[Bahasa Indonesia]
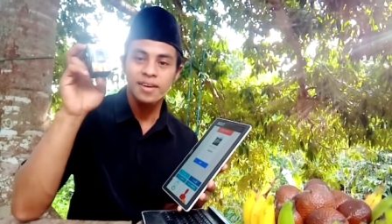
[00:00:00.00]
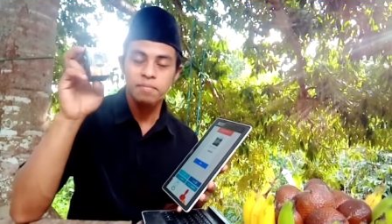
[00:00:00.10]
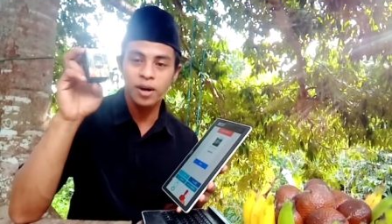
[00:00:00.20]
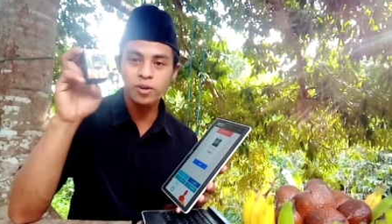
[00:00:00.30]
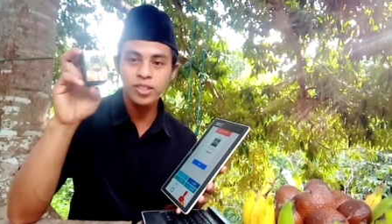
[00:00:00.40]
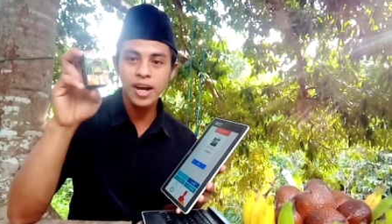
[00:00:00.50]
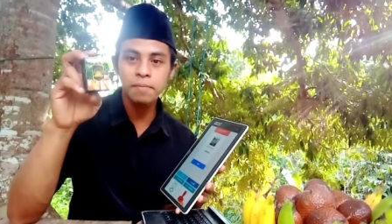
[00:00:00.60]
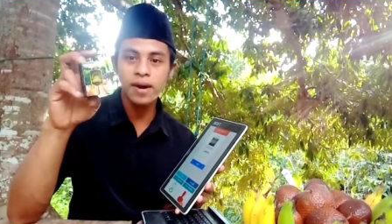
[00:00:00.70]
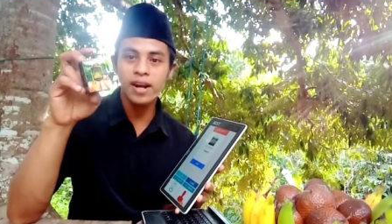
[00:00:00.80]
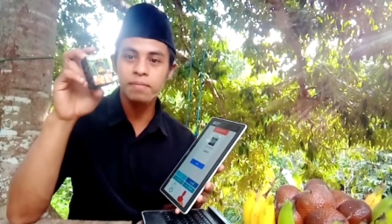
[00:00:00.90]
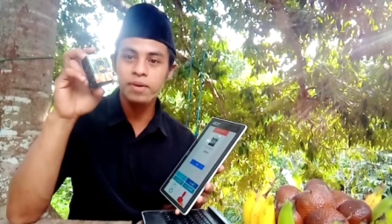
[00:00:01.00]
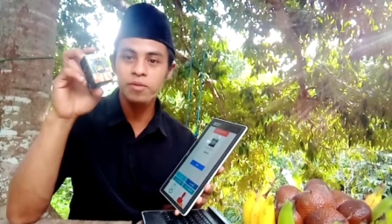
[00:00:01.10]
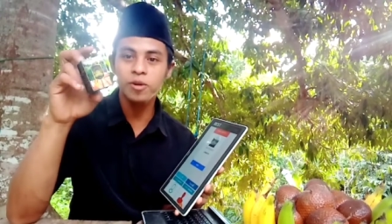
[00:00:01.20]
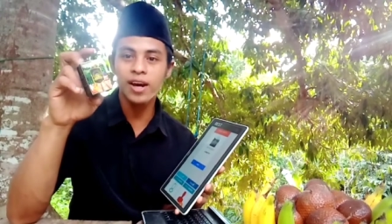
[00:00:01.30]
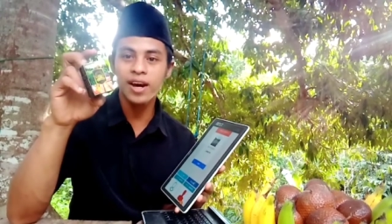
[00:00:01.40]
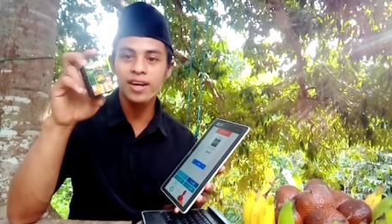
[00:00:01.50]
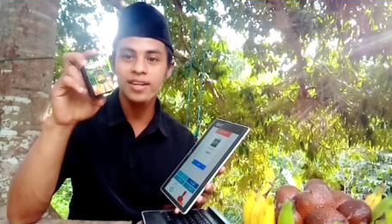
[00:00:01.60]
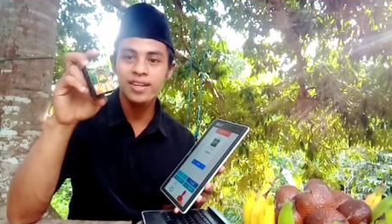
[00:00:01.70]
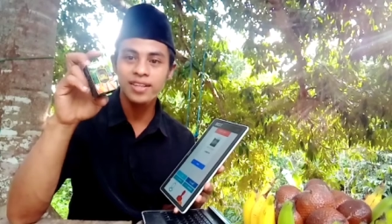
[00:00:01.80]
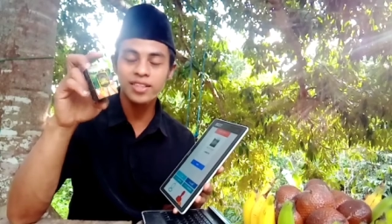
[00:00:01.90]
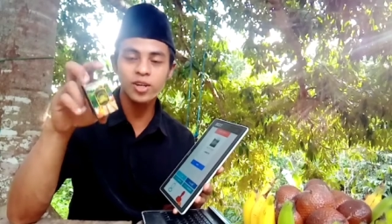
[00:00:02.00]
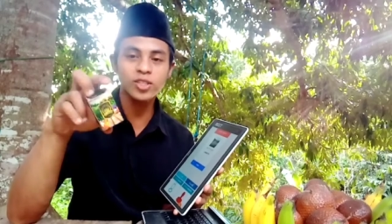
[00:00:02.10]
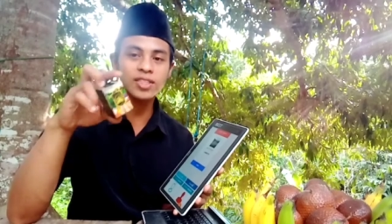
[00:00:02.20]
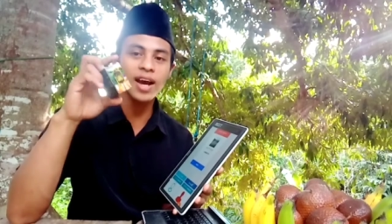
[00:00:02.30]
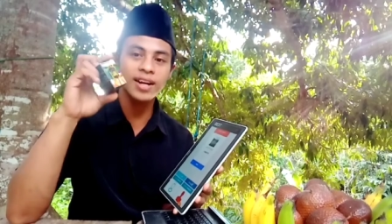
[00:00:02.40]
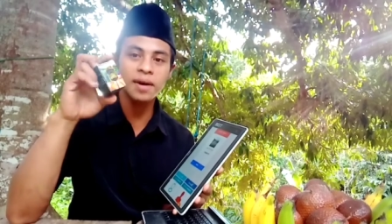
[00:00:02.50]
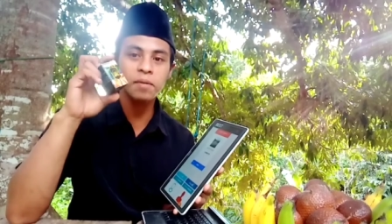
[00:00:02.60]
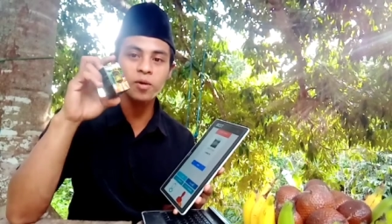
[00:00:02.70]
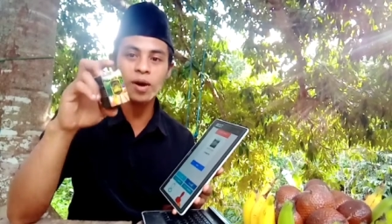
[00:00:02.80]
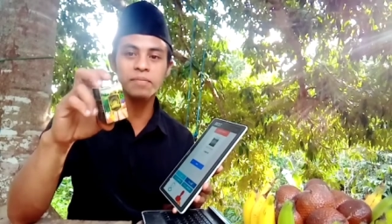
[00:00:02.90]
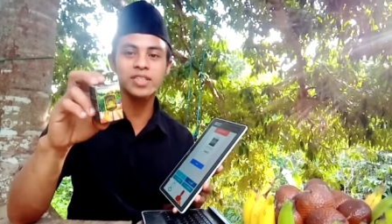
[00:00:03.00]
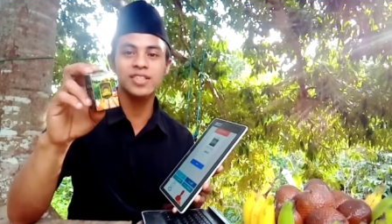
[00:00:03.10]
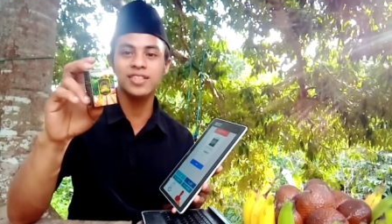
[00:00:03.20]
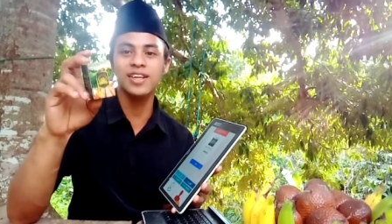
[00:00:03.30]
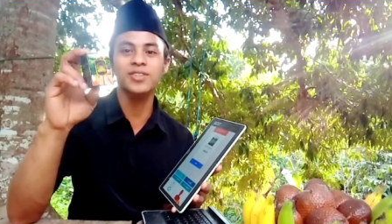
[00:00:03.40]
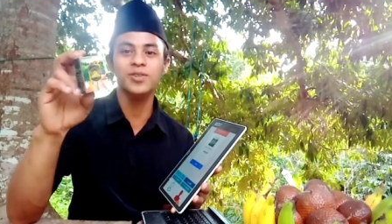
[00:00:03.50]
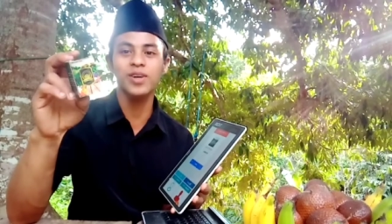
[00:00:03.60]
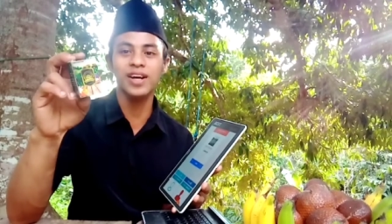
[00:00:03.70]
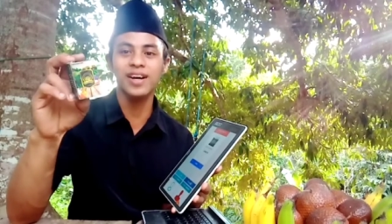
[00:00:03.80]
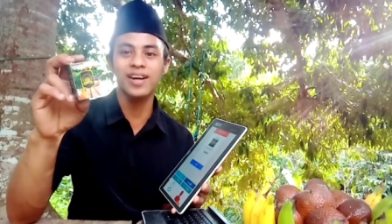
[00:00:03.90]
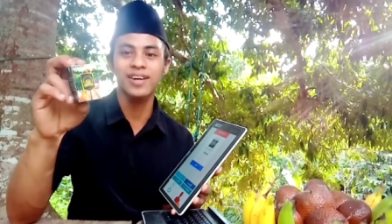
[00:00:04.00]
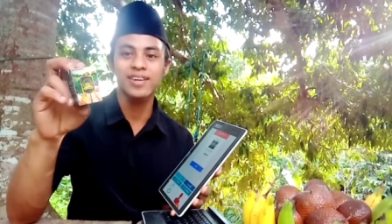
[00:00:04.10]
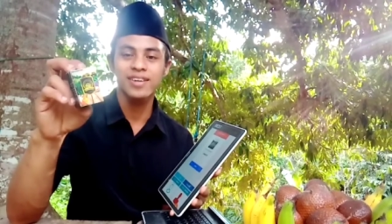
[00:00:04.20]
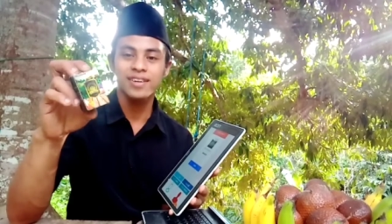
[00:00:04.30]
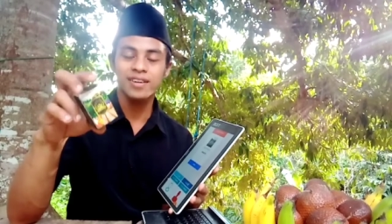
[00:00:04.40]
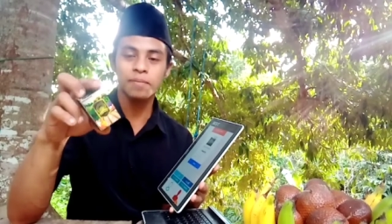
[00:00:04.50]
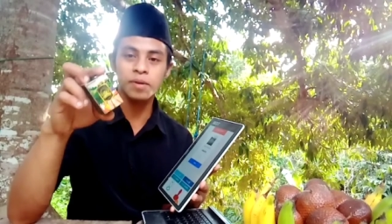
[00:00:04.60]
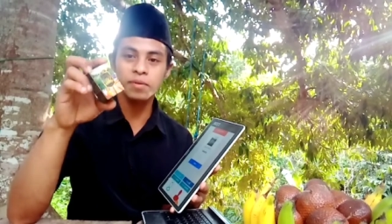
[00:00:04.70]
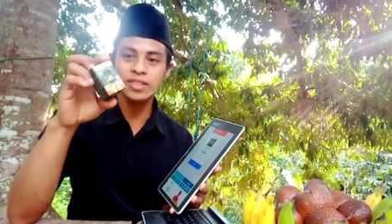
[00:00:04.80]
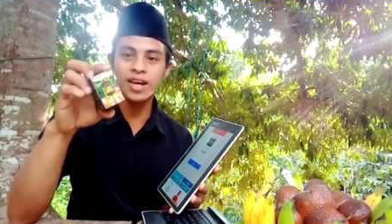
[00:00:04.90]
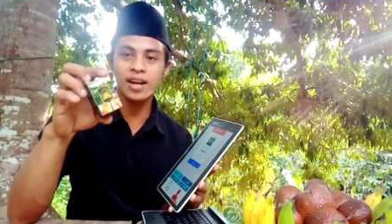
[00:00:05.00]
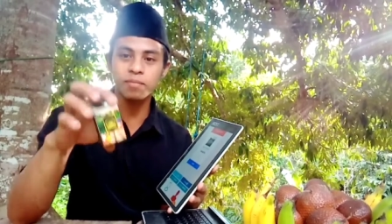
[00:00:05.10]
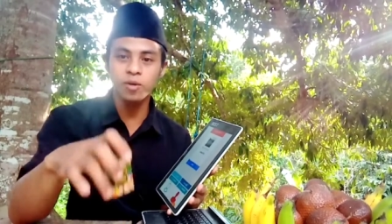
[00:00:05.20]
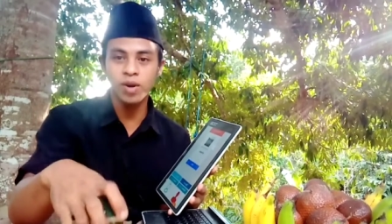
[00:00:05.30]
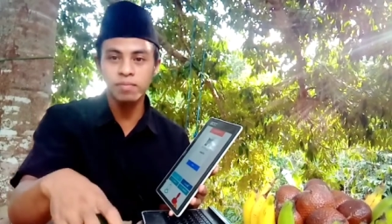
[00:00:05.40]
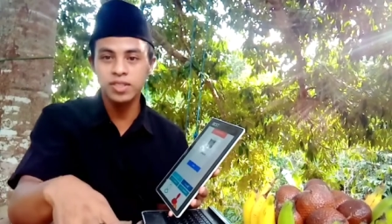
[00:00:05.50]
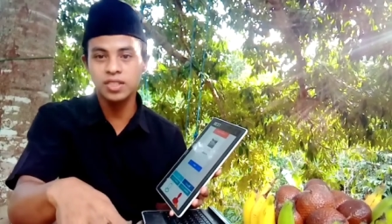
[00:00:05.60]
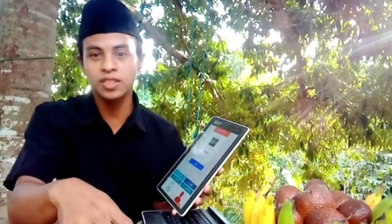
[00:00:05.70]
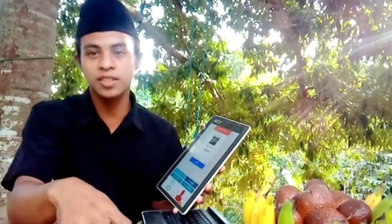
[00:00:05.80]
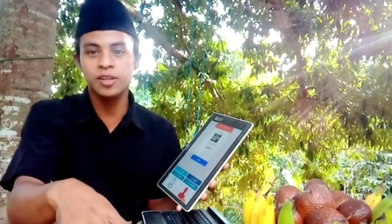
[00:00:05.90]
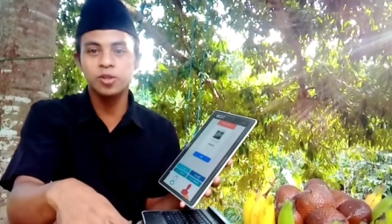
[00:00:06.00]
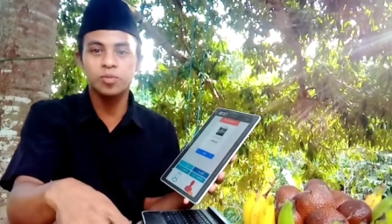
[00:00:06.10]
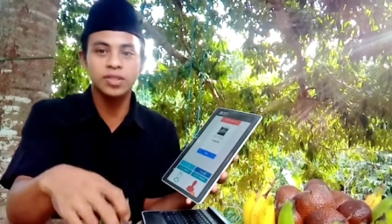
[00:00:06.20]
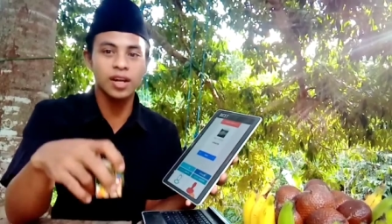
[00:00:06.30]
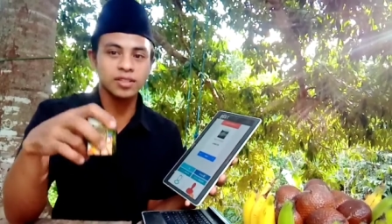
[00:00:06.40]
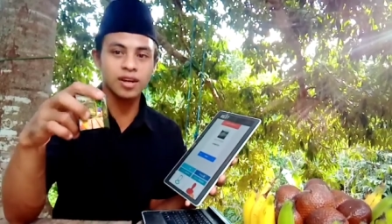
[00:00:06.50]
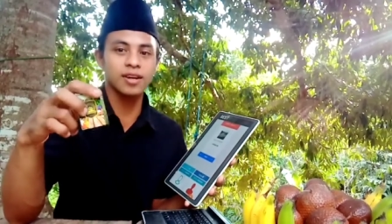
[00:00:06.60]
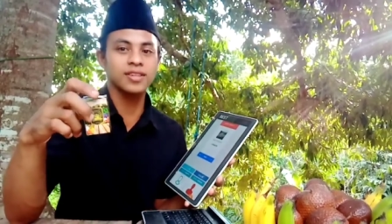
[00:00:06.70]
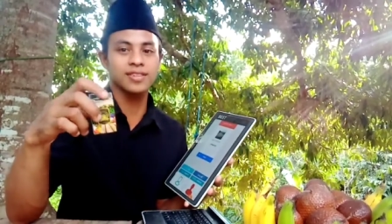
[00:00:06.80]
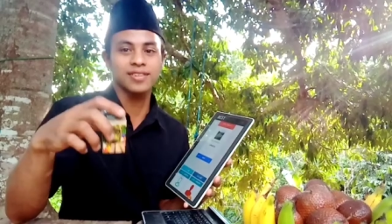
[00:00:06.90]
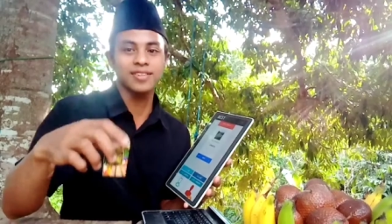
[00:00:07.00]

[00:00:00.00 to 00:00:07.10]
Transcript: bagusnya apa lebih murah terus ada peluang bisnisnya juga lebih besar peluang bisnisnya itu besar sekali